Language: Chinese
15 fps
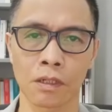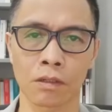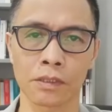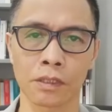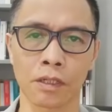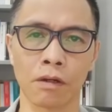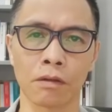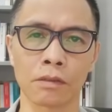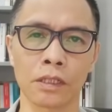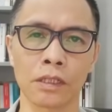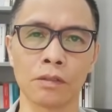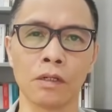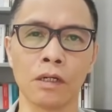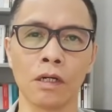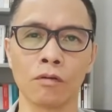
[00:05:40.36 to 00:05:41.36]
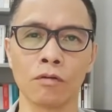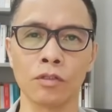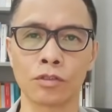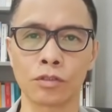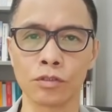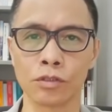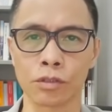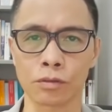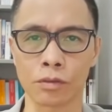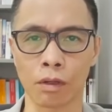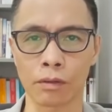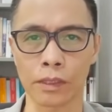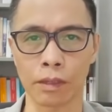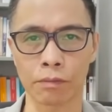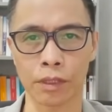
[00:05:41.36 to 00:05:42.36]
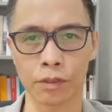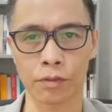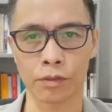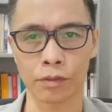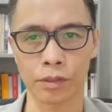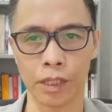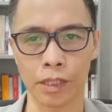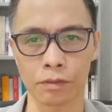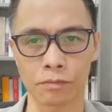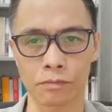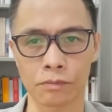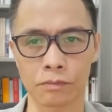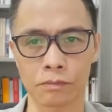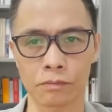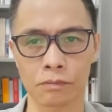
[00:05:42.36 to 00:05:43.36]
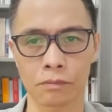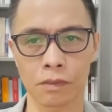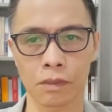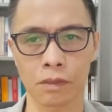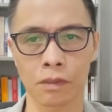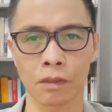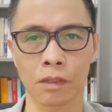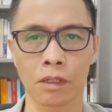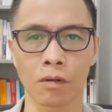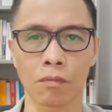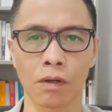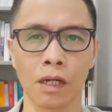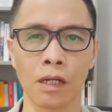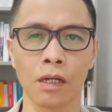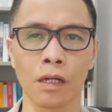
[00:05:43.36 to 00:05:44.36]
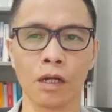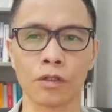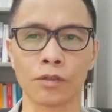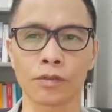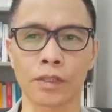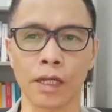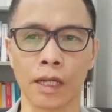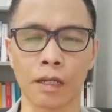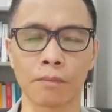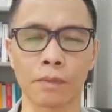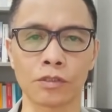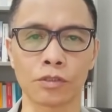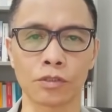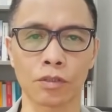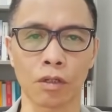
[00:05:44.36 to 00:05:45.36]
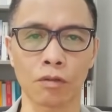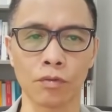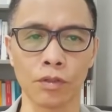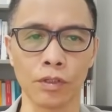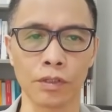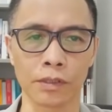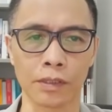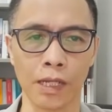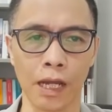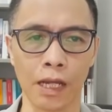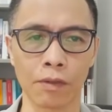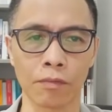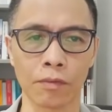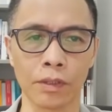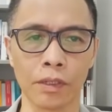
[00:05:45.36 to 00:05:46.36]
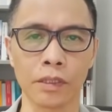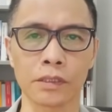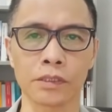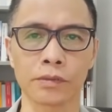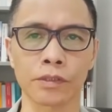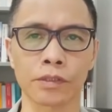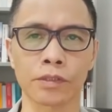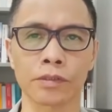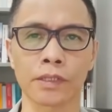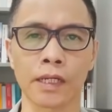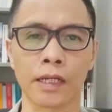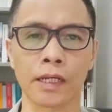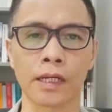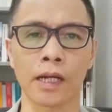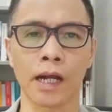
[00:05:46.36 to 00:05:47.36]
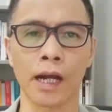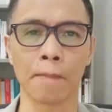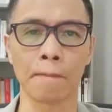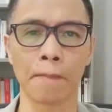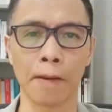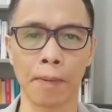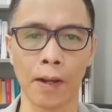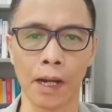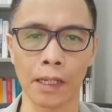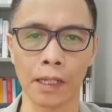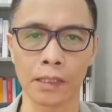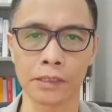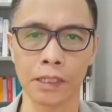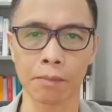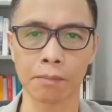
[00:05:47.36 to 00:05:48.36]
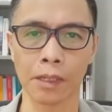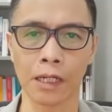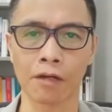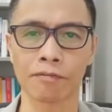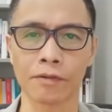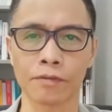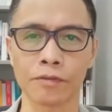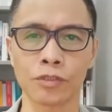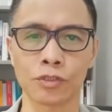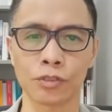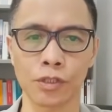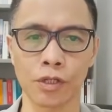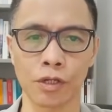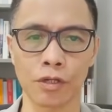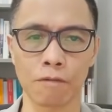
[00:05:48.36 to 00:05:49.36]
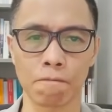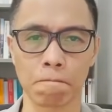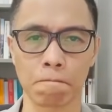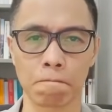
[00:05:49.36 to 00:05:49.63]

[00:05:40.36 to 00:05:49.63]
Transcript: 他就强调会尊重党友的决定。他又说，月底的民主党会员大会会决定是否会派人参加立法